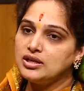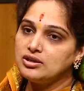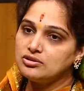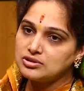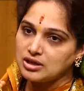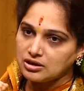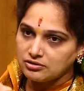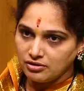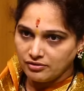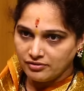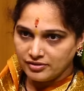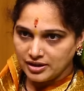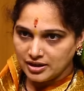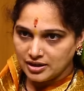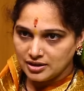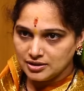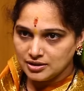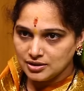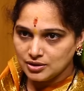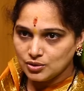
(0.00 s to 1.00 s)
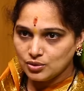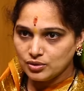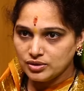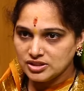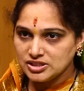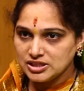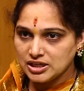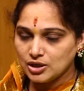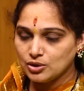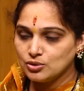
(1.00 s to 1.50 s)
నీళ్లు తక్కువ వేయాలి
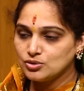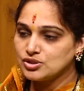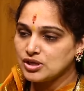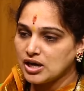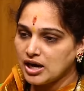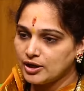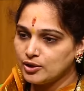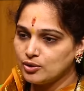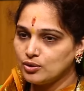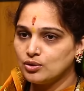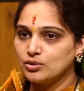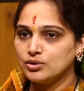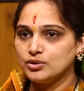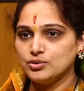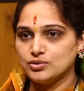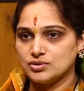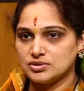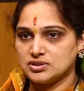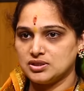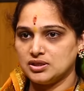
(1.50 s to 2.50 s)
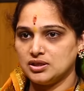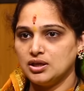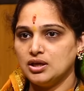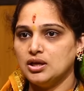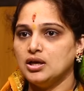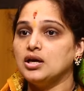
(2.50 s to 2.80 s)
కొన్ని చెట్లు షాడోలోనే వస్తాయి